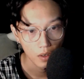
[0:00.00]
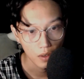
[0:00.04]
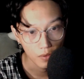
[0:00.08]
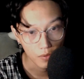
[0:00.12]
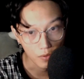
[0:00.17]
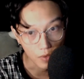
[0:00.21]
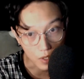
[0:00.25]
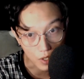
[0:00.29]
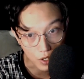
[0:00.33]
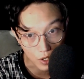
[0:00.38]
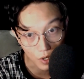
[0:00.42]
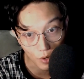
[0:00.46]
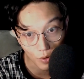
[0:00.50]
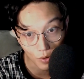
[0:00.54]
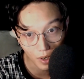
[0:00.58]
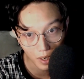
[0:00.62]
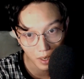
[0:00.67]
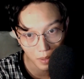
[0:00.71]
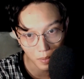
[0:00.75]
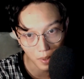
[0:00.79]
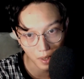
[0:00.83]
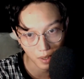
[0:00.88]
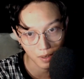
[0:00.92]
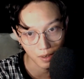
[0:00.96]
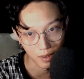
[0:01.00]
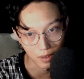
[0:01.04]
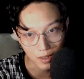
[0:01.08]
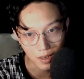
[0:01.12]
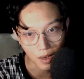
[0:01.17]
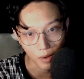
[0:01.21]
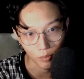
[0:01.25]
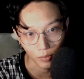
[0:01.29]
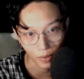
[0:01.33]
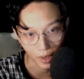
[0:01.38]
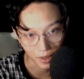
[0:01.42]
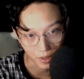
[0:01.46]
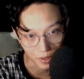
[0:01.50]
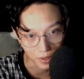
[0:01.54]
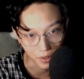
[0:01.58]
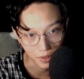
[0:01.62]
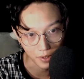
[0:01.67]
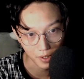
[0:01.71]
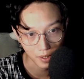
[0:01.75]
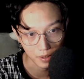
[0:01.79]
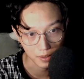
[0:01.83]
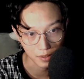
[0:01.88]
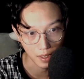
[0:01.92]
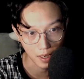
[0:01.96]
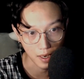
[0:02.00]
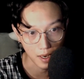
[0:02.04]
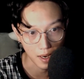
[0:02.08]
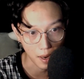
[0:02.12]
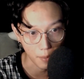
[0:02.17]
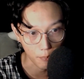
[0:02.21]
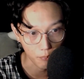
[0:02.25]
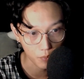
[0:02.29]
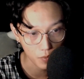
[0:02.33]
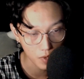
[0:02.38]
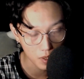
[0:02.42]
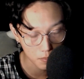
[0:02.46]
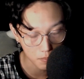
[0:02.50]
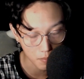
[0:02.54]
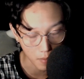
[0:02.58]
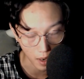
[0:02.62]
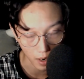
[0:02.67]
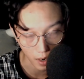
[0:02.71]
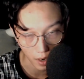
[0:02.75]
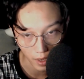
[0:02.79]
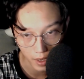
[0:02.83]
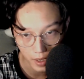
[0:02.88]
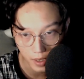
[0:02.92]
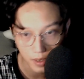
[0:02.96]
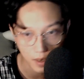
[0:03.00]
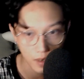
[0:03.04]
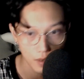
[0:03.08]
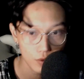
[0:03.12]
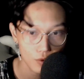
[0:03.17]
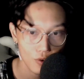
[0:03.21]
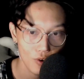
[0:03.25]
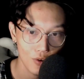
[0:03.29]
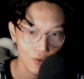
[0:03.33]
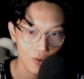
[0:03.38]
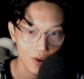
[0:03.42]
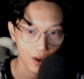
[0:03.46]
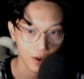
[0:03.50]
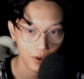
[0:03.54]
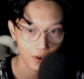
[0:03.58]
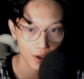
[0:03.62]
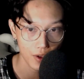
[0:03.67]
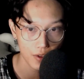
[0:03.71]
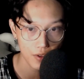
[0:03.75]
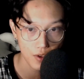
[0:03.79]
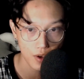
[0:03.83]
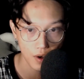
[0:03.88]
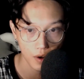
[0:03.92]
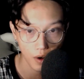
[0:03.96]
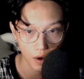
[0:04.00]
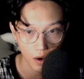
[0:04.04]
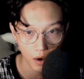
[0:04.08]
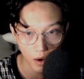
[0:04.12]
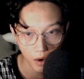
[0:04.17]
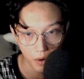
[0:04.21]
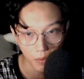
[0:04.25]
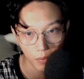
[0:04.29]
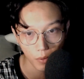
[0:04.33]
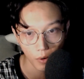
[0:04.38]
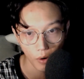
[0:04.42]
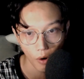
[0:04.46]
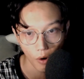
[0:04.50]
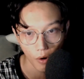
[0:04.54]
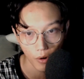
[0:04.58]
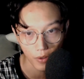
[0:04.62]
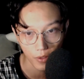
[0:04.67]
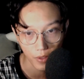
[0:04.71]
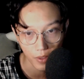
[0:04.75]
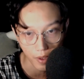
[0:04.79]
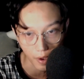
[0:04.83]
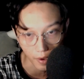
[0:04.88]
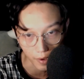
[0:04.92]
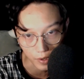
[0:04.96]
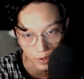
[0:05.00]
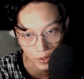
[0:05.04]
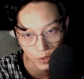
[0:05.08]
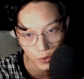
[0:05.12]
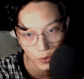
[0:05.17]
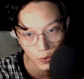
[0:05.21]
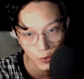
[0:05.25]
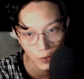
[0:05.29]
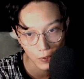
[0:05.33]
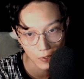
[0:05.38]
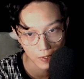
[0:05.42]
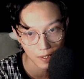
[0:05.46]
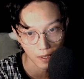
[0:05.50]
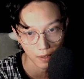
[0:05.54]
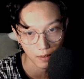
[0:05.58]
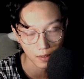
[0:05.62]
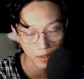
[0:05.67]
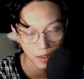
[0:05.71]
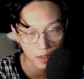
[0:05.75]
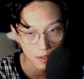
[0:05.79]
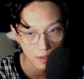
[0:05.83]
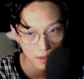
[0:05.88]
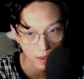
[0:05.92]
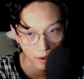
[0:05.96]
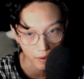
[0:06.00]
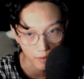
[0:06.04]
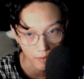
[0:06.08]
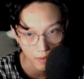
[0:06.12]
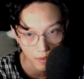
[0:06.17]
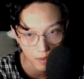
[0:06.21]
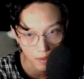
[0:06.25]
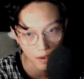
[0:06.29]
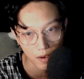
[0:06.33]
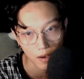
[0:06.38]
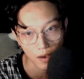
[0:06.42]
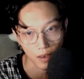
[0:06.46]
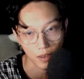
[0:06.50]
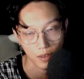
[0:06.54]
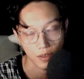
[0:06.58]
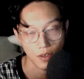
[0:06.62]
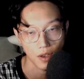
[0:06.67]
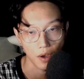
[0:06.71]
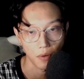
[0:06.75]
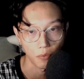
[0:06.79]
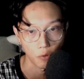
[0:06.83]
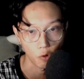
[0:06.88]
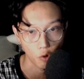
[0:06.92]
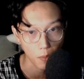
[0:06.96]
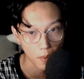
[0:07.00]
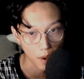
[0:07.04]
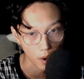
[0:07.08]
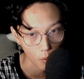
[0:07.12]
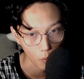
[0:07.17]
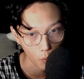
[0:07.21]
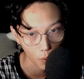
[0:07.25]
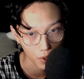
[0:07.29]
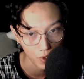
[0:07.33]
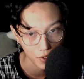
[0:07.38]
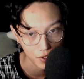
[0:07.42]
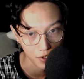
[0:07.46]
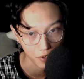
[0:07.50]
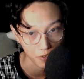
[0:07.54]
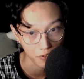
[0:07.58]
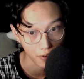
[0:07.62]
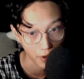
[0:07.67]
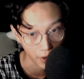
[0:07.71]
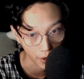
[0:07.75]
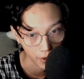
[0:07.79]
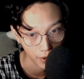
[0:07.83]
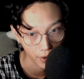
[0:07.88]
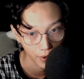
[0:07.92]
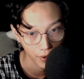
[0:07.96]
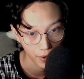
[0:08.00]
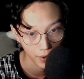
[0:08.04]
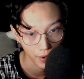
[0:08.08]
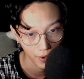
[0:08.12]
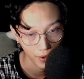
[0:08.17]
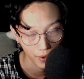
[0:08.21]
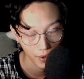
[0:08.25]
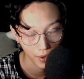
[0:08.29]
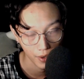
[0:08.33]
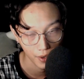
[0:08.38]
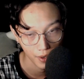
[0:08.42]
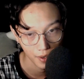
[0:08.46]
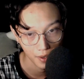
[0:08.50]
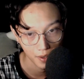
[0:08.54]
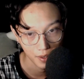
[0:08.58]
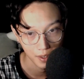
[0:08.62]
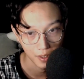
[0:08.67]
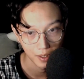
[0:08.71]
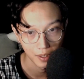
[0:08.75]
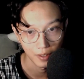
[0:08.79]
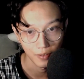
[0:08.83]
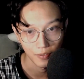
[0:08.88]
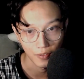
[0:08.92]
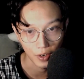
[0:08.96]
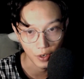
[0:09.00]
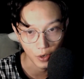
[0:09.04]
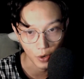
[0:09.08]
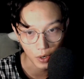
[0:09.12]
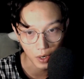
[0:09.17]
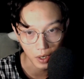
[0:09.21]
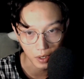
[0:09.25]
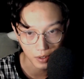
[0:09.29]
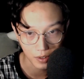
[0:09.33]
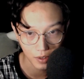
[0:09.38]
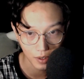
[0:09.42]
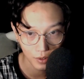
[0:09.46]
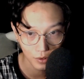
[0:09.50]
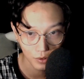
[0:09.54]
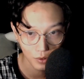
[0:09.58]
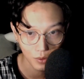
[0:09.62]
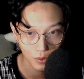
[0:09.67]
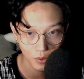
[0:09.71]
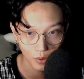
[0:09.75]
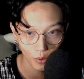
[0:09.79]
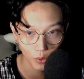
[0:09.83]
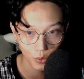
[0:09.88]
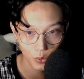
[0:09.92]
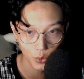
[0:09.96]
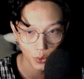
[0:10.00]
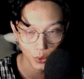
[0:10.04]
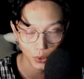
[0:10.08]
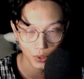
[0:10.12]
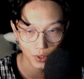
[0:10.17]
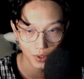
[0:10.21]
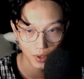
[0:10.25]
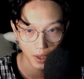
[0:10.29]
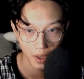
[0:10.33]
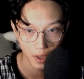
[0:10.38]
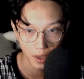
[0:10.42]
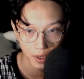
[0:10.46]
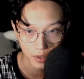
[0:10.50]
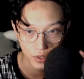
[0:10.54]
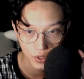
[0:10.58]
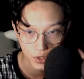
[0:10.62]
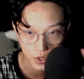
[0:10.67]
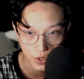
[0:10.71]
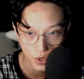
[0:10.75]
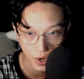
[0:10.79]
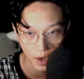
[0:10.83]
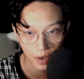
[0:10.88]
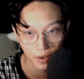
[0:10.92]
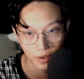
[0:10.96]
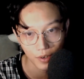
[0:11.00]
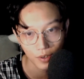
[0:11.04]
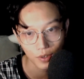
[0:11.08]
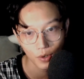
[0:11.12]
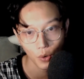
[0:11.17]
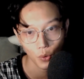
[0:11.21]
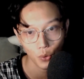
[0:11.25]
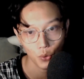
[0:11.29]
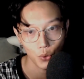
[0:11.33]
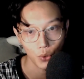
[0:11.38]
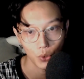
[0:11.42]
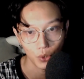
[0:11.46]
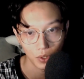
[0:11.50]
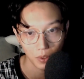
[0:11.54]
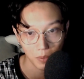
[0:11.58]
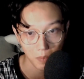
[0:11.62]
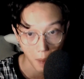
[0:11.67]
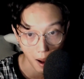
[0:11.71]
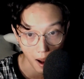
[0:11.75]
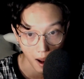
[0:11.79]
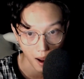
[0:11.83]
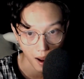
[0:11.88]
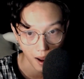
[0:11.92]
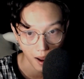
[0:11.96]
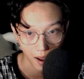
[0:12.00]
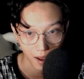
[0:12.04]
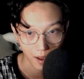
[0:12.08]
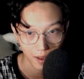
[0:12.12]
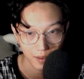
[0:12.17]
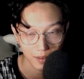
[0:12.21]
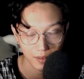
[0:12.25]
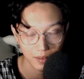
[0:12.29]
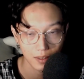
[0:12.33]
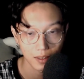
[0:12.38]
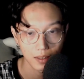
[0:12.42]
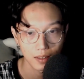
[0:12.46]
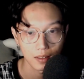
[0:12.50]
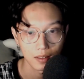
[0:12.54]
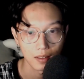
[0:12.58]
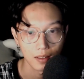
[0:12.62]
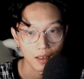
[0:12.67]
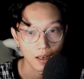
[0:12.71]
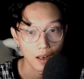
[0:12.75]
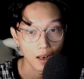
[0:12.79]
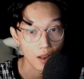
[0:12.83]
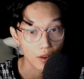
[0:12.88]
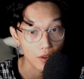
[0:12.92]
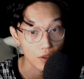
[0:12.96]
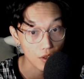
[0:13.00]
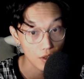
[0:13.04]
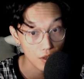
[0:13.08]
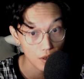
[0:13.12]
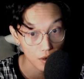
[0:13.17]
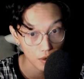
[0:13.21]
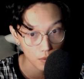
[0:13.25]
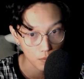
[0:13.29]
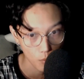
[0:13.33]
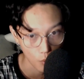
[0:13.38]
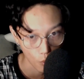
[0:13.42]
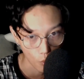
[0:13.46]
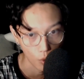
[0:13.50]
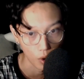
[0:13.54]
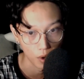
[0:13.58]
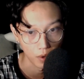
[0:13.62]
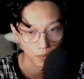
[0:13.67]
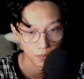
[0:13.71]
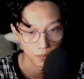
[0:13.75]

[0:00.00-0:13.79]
Và sau khi mà cử động lại được á, thì lập tức bạn lấy hết đồ đạc cá nhân, ôm con chạy xuống sảnh khách sạn chờ chồng của bạn quay trở về. Và đó là kết thúc câu chuyện thứ hai. Sang đến câu chuyện thứ ba, tên là Chơi Bùa.